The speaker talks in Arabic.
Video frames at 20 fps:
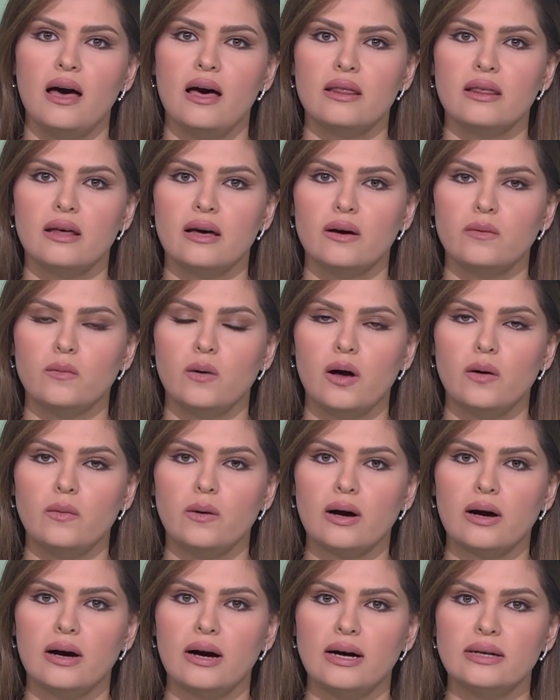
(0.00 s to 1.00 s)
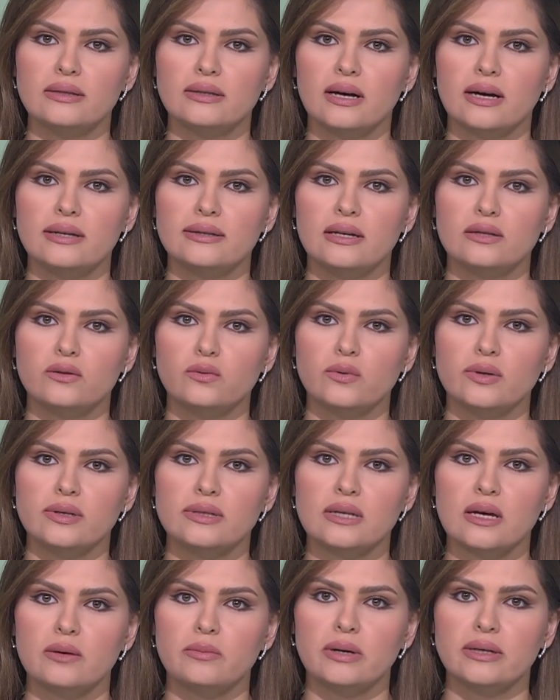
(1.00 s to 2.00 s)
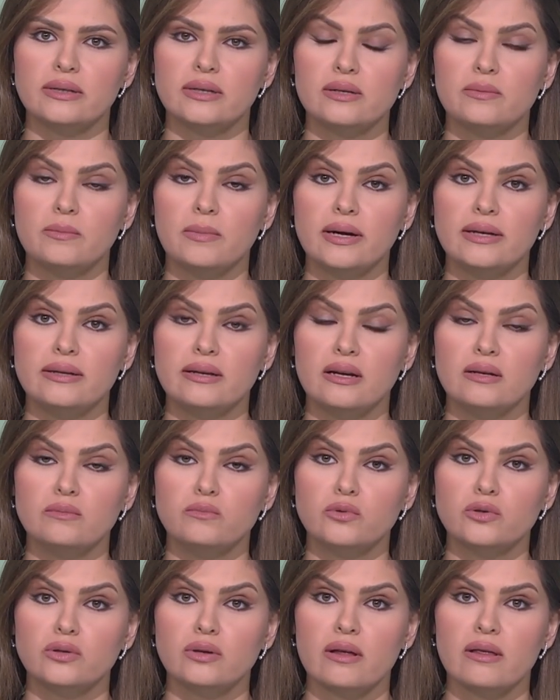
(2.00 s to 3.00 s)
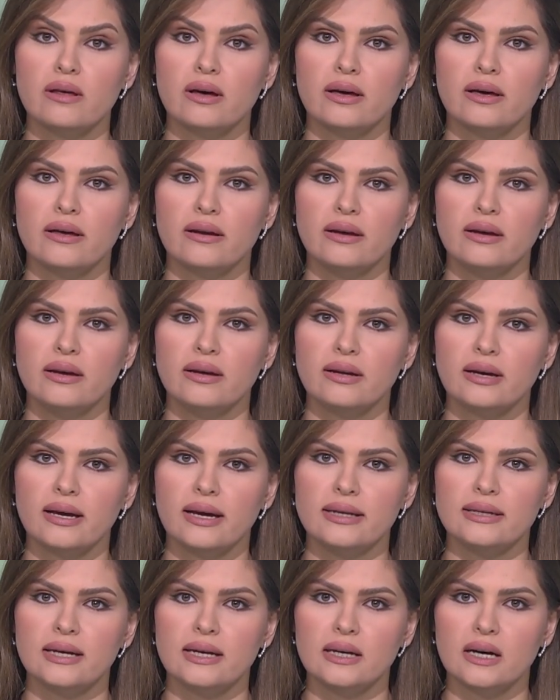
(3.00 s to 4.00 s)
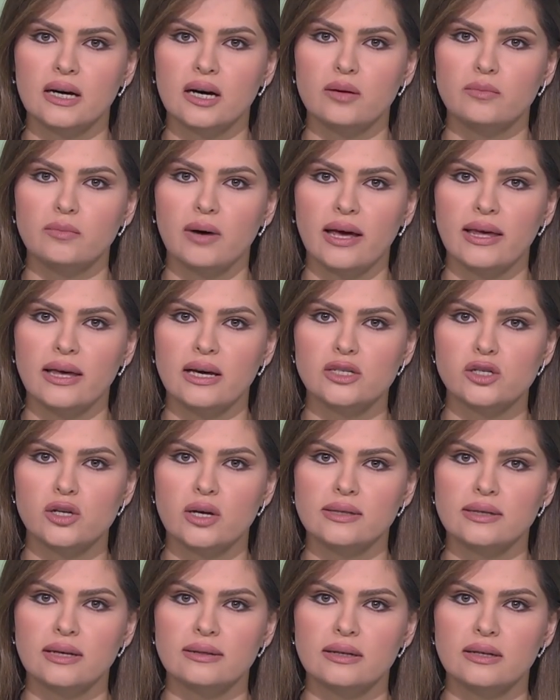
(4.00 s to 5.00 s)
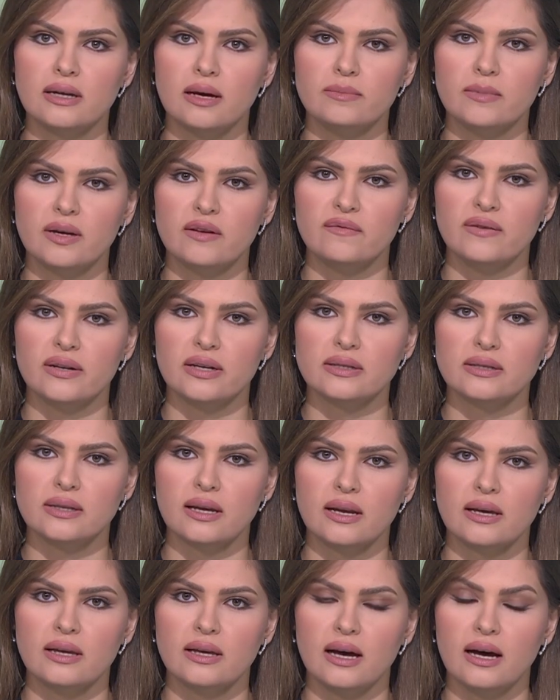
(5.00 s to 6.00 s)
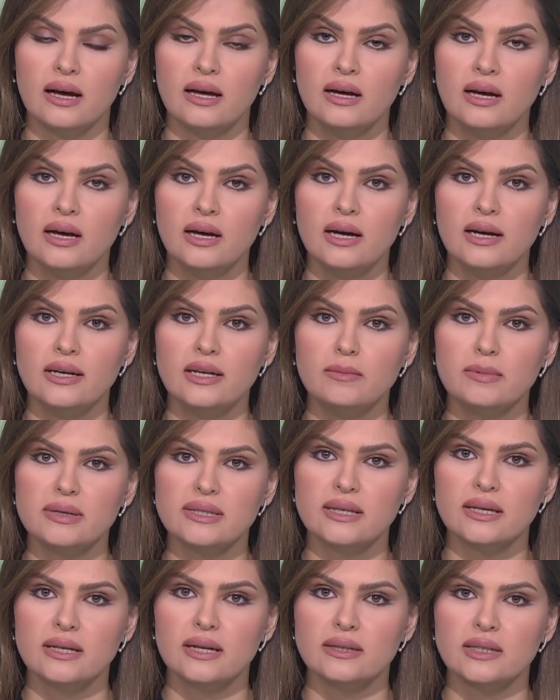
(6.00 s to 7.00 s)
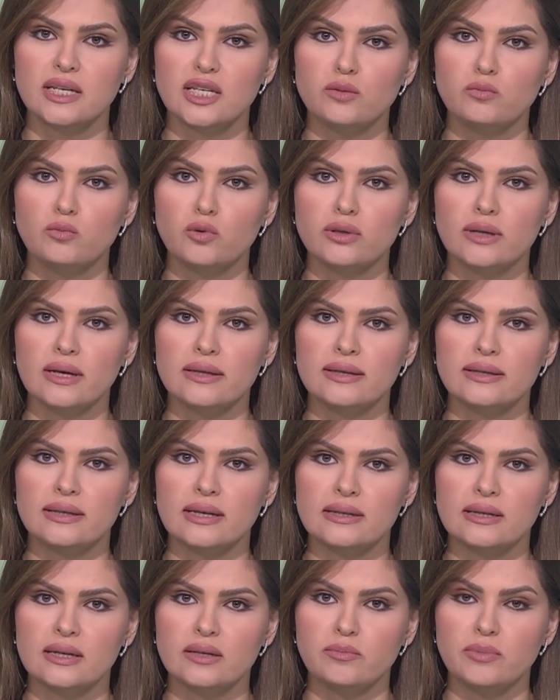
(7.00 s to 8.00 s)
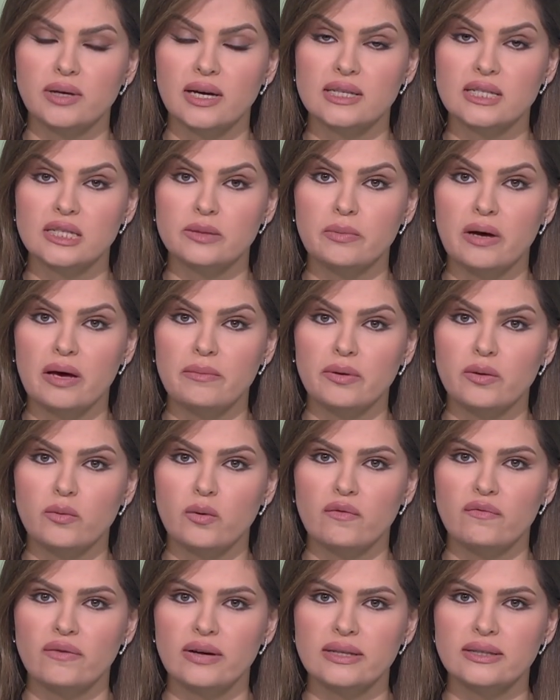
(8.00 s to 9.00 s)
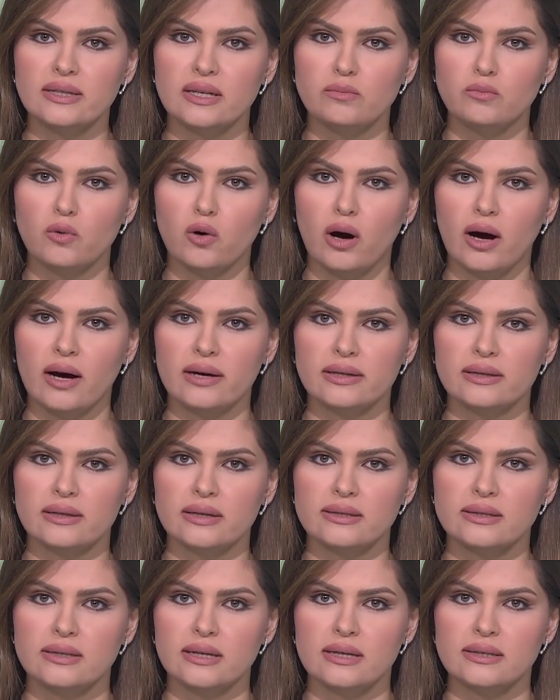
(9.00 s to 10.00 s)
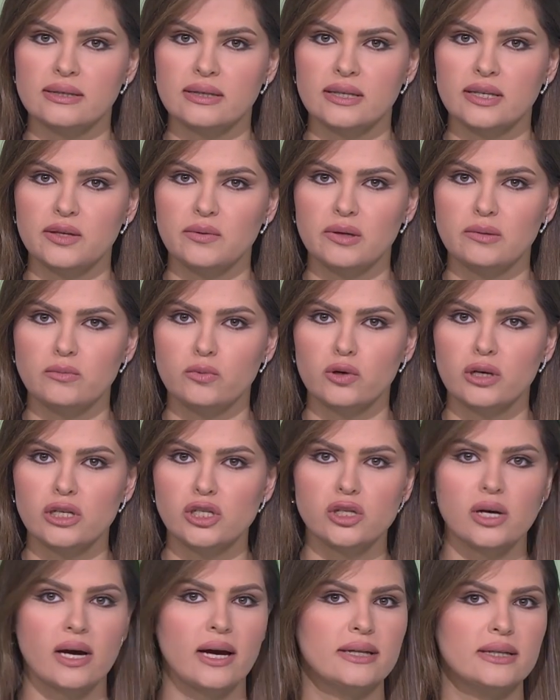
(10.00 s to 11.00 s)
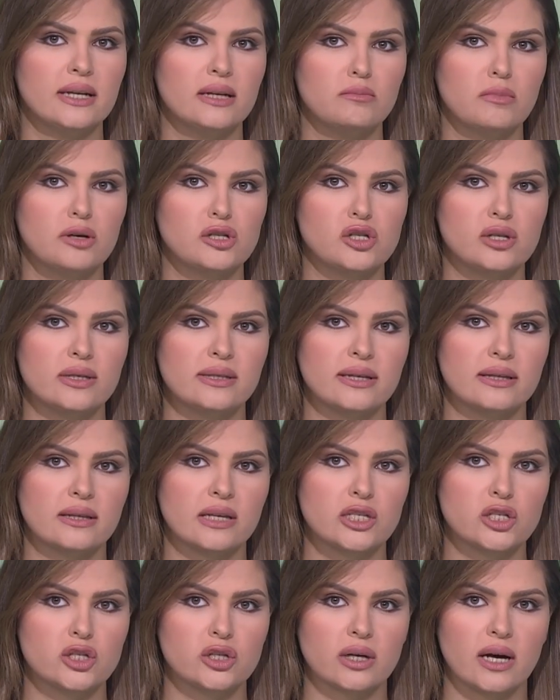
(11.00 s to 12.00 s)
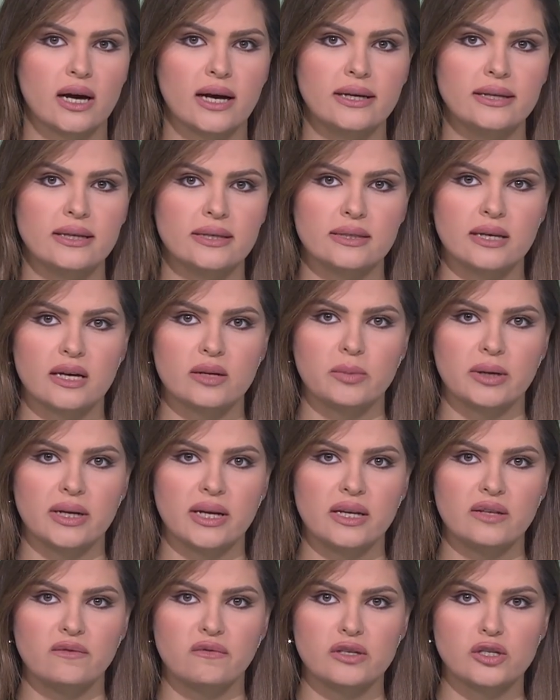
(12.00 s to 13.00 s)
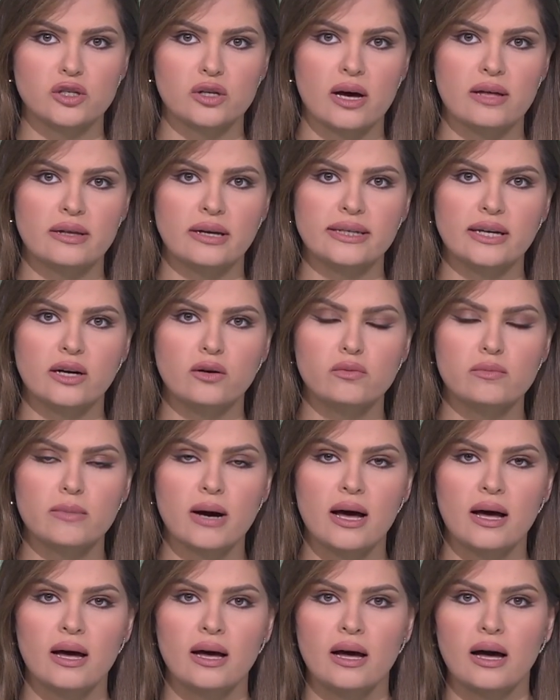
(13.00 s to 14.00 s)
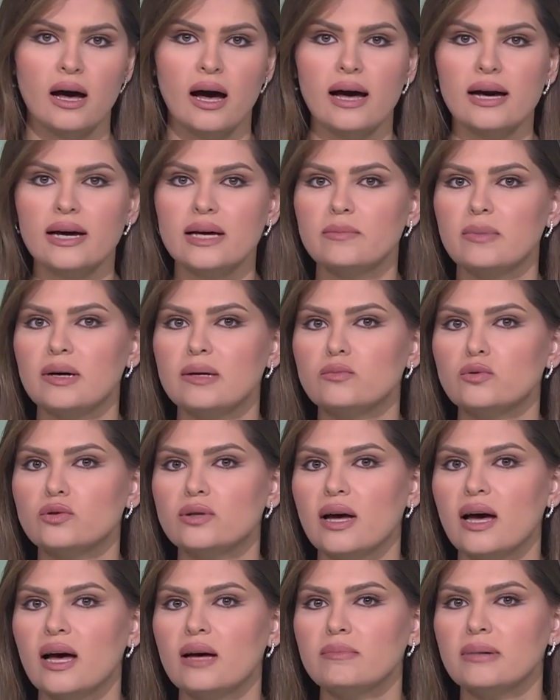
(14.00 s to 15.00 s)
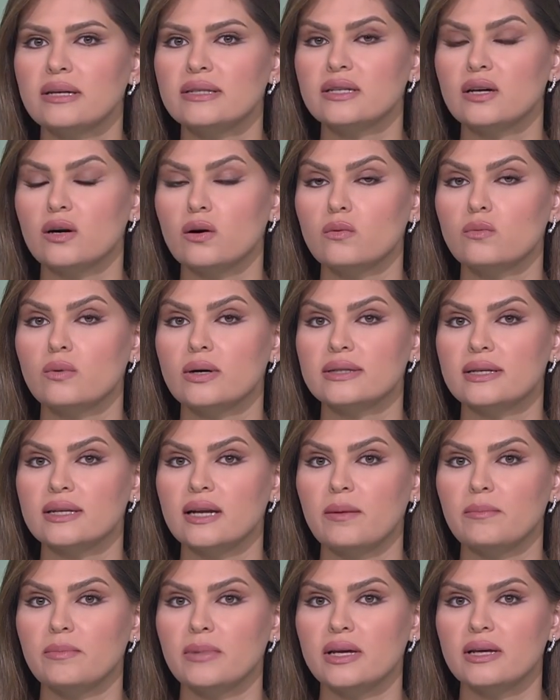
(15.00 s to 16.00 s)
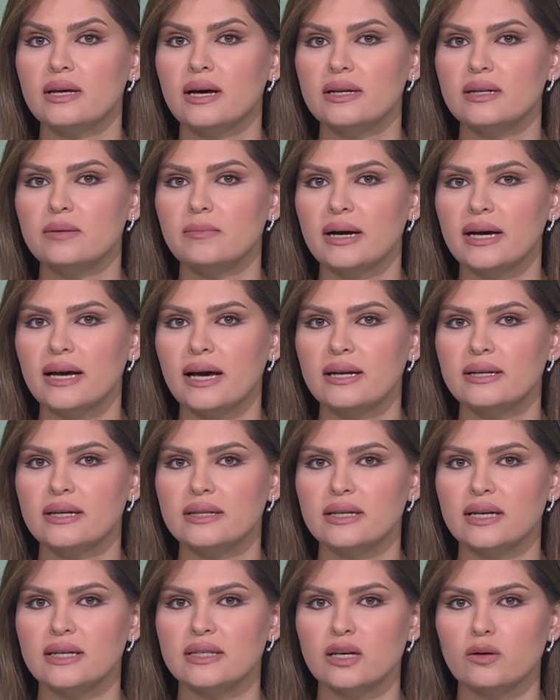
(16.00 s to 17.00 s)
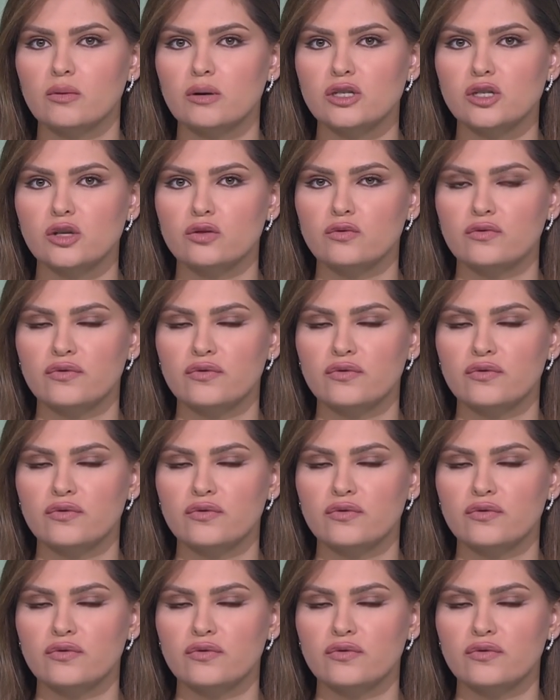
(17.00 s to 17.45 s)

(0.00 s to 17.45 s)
هذا ووقعت عدة إصابات بين المتظاهرين خلال قمع أجهزة الأمن الفلسطينية لمسيرة منددة بأسباب وفاة المعارض السياسي والمرشح للمجلس التشريعي نزار بنات فجر هذا اليوم عقب مداهمة قوة أمنية لمكان يتواجد